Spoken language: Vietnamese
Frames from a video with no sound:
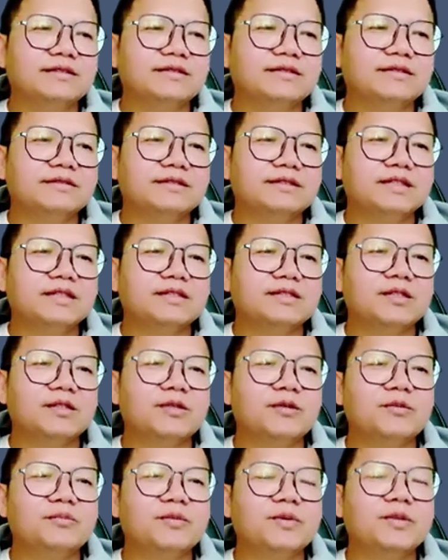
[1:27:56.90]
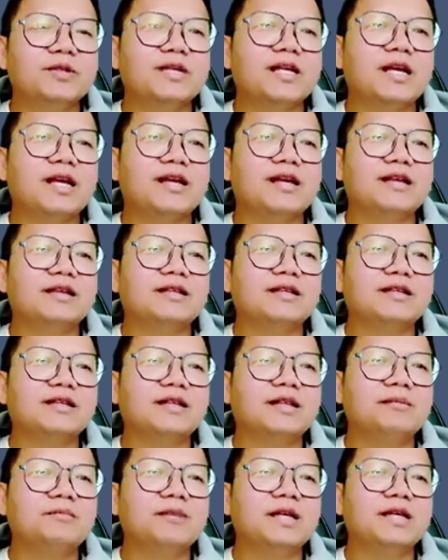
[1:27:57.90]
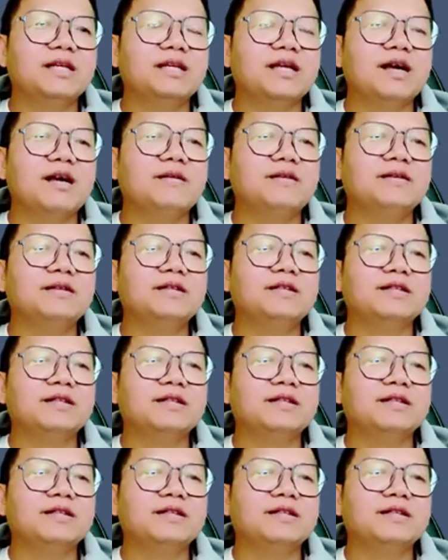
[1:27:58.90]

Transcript: chỉ sản nộm bố tha đầm bấy ói